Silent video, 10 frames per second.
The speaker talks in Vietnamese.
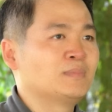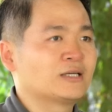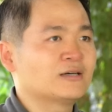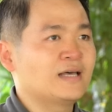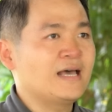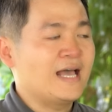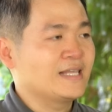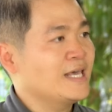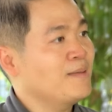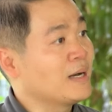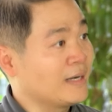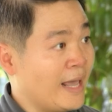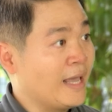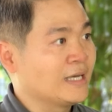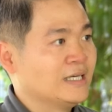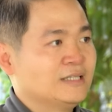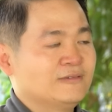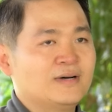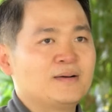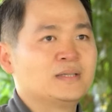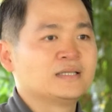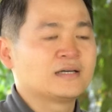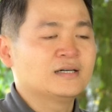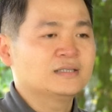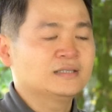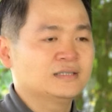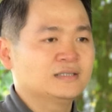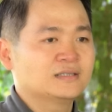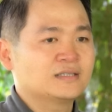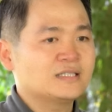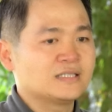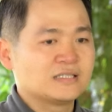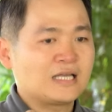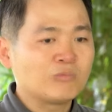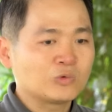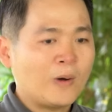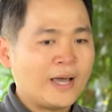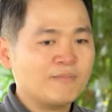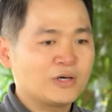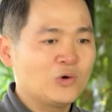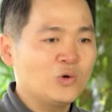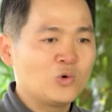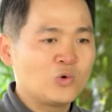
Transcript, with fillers: mình có thể hạn chế bật đèn và mình có cái sự thông thoáng và đối